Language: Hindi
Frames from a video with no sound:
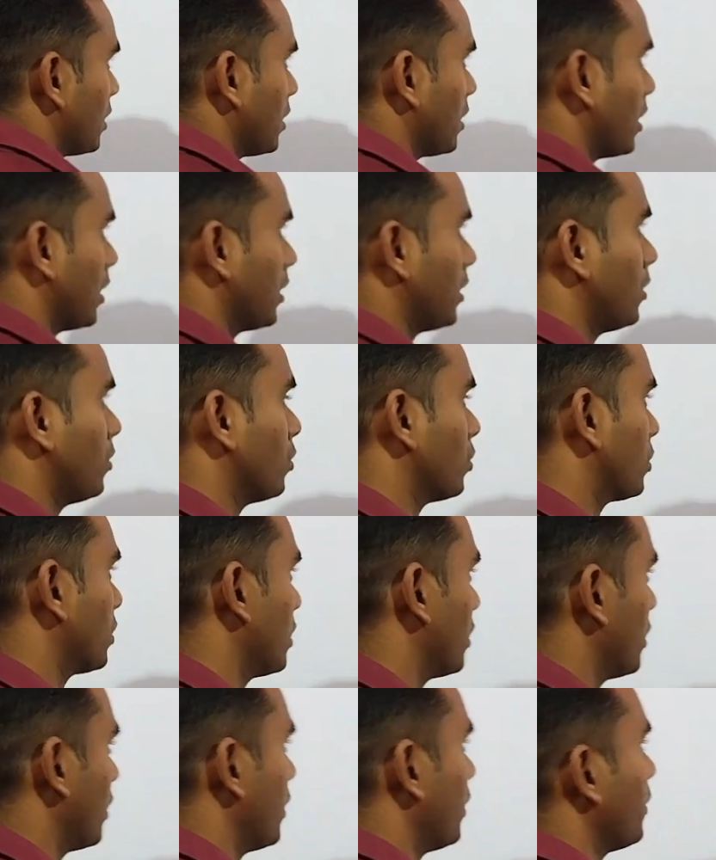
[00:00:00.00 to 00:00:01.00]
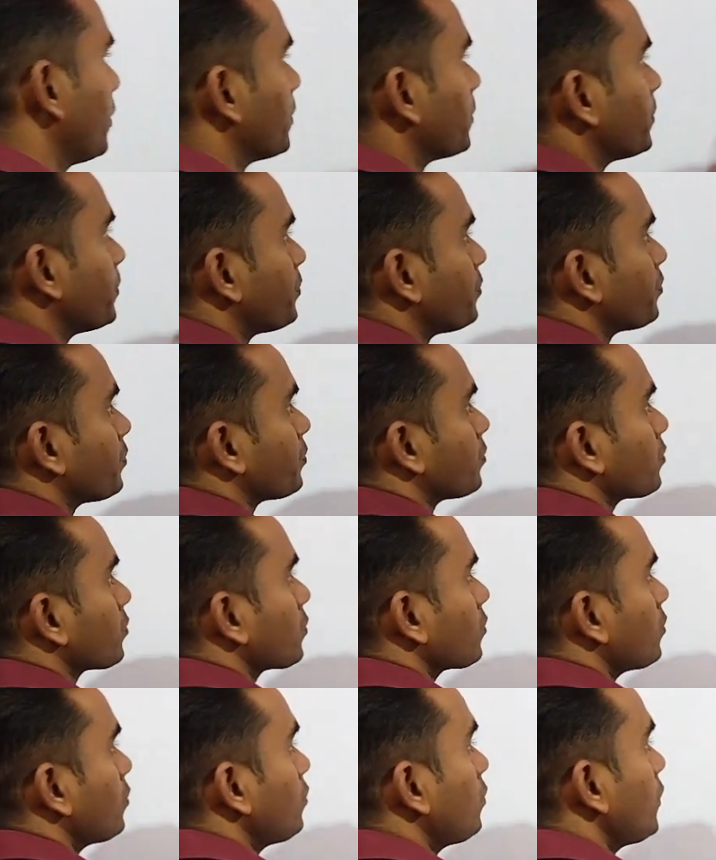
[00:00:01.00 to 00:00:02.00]
अधिकारी होता है
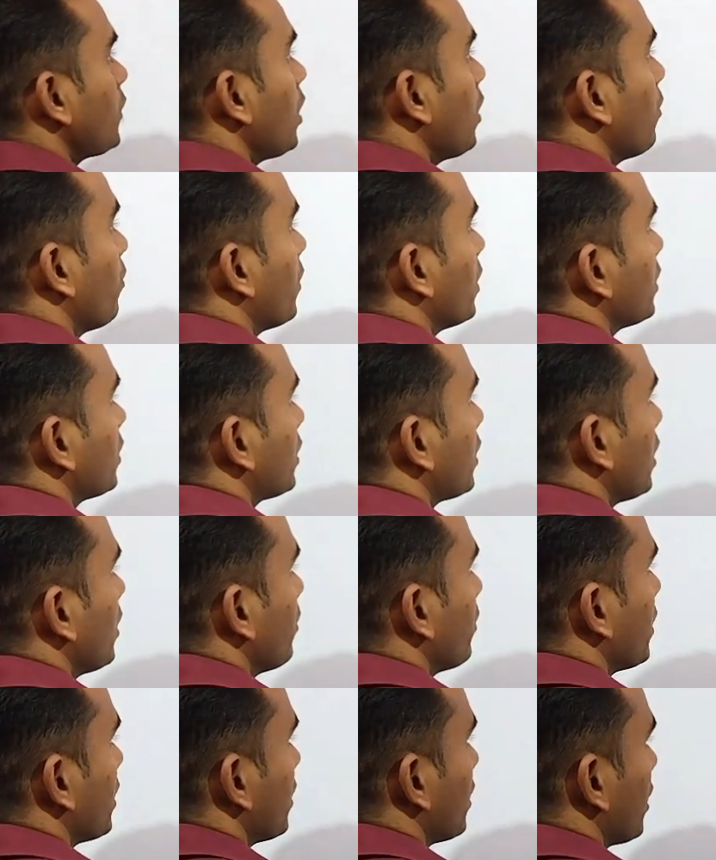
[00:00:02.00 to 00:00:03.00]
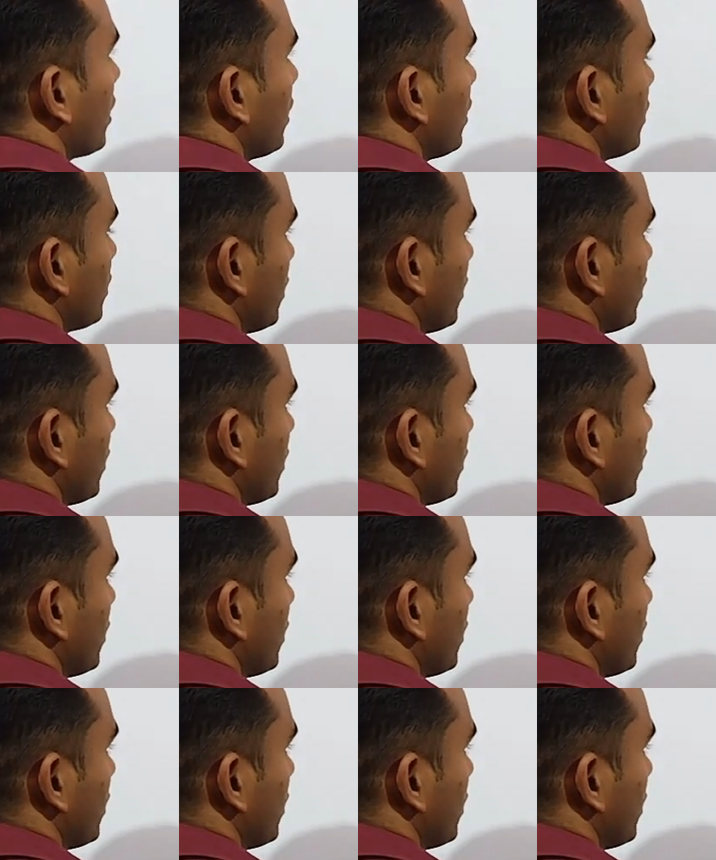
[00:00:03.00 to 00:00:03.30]
मंत्रिमंडल